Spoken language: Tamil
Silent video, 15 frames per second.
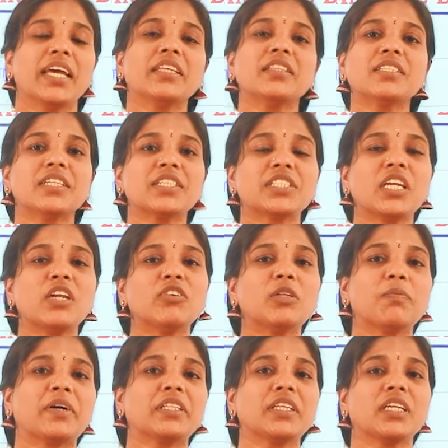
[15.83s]
இந்த செஷனில்
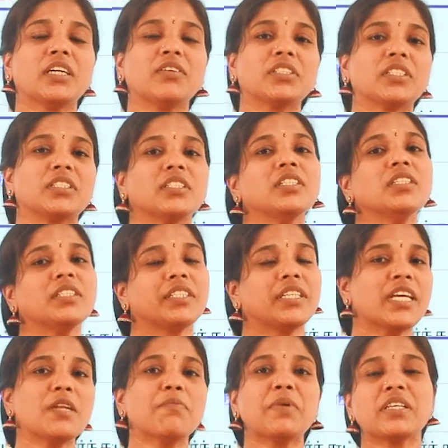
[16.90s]
வந்து பார்த்தீங்கன்னா வந்துட்டு
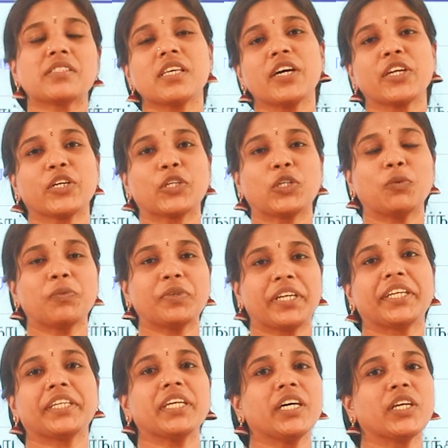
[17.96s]
டிஎன்பிஎஸ்சியாக இருக்கட்டும்
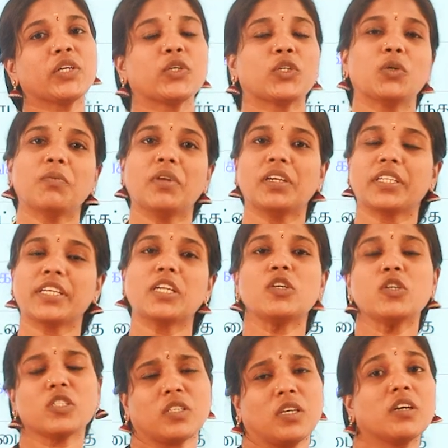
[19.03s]
டெட்டாக e இருக்கட்டும் இல்லை
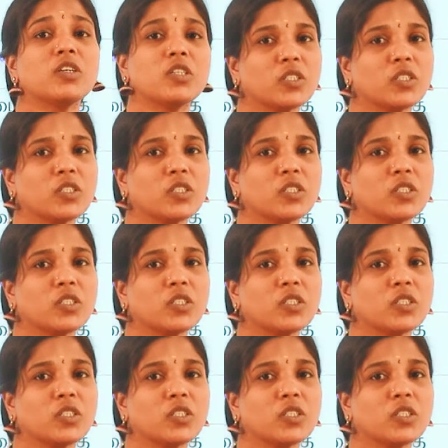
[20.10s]
டிஎன்யூஎஸ்